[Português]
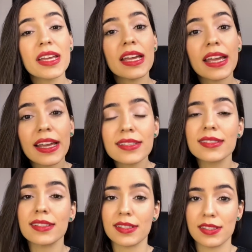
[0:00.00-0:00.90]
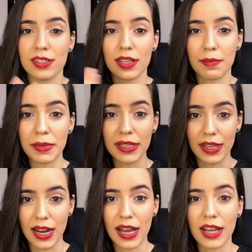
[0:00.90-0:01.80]
esses
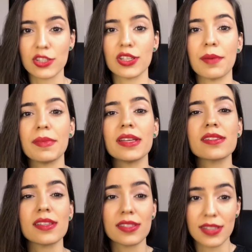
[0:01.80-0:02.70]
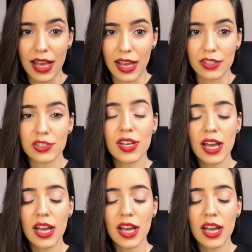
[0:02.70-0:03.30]
minerais, né, esses sais,